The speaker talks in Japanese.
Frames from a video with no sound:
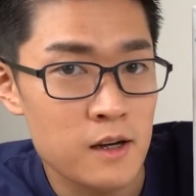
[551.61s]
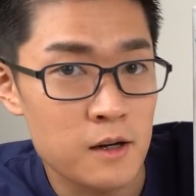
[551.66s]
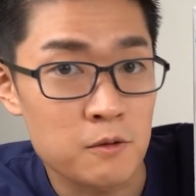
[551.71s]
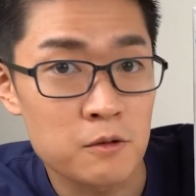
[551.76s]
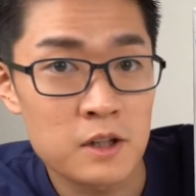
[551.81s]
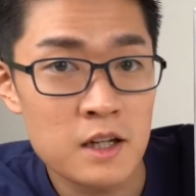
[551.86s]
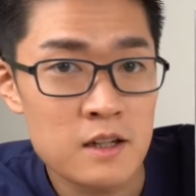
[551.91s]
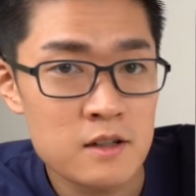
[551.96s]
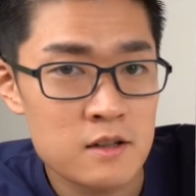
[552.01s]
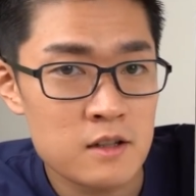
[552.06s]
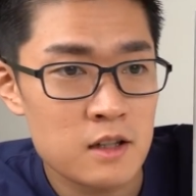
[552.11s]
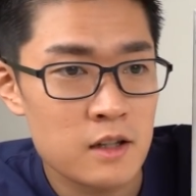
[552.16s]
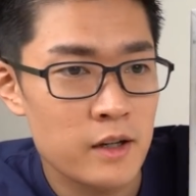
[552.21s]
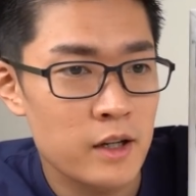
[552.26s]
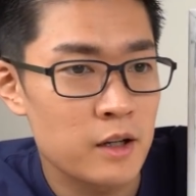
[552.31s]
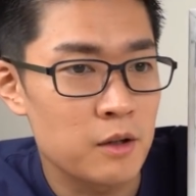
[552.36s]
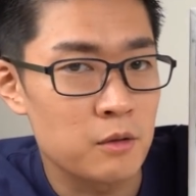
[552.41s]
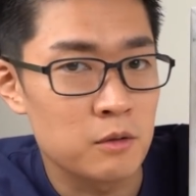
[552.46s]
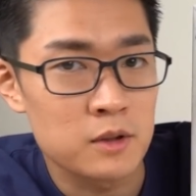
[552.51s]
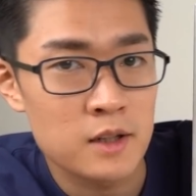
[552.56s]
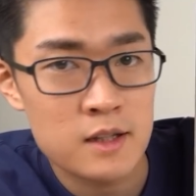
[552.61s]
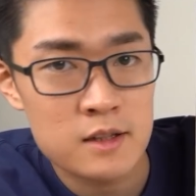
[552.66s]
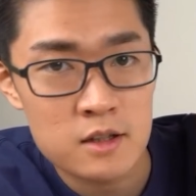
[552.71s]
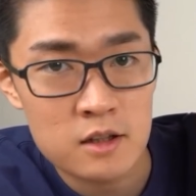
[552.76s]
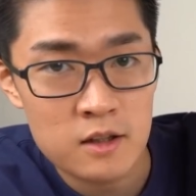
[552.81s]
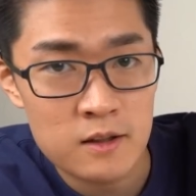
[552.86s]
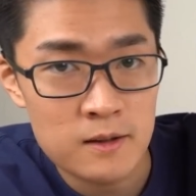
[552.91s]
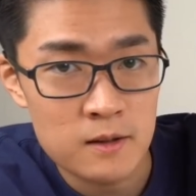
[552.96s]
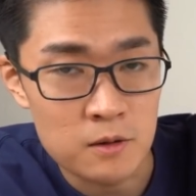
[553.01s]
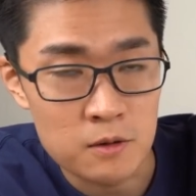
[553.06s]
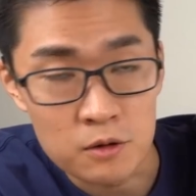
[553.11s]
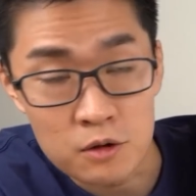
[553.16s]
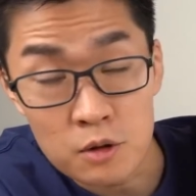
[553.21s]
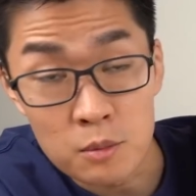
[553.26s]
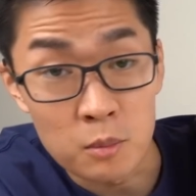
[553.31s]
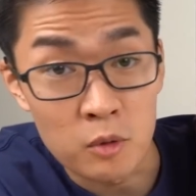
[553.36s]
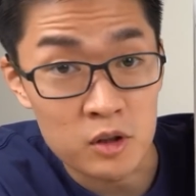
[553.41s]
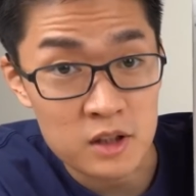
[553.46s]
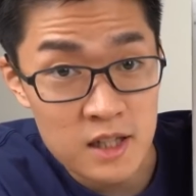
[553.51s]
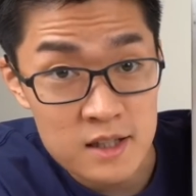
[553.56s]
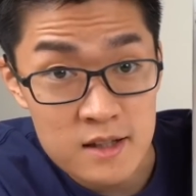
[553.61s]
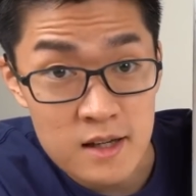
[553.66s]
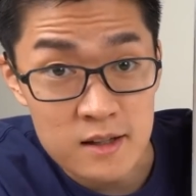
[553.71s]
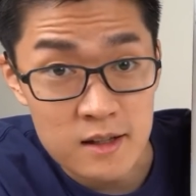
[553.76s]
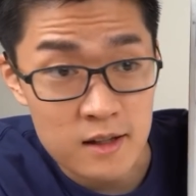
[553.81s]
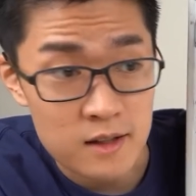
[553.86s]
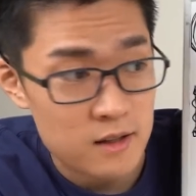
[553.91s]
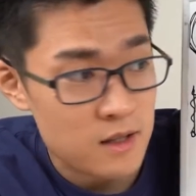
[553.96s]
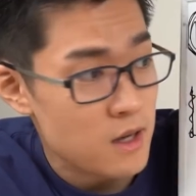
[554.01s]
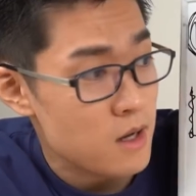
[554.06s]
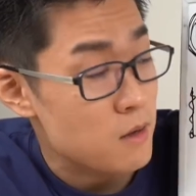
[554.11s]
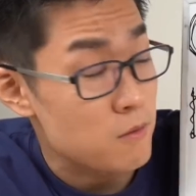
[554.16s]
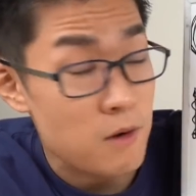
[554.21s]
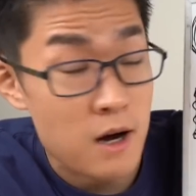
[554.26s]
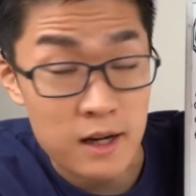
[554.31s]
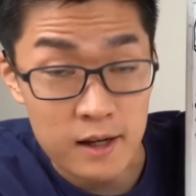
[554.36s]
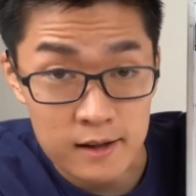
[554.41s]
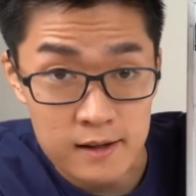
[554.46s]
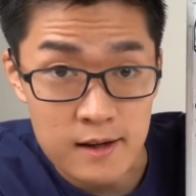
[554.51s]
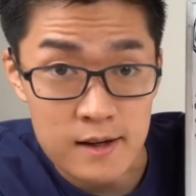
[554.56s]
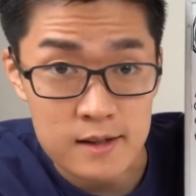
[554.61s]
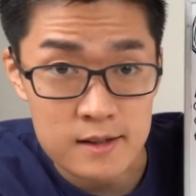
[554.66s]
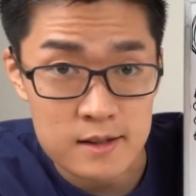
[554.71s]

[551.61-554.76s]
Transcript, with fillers: これについては同じ機能を持たせていたわけで